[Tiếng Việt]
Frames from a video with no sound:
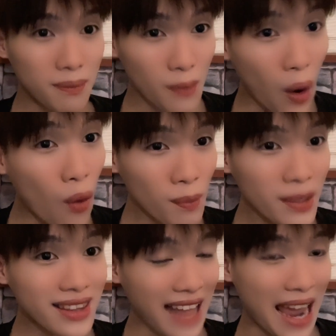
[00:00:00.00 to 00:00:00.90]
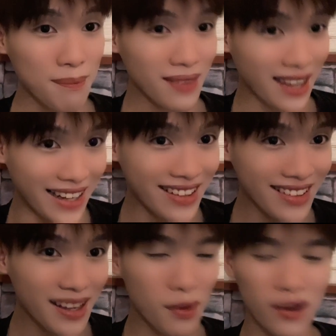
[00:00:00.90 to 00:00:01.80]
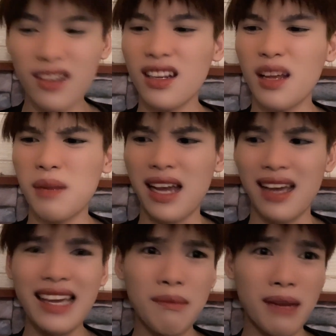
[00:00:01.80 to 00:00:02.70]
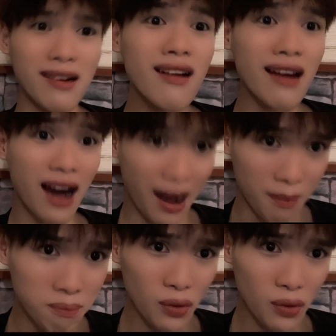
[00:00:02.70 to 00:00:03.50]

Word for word: 48 tiếng nha mọi người thì mình thấy em này rất là ẩm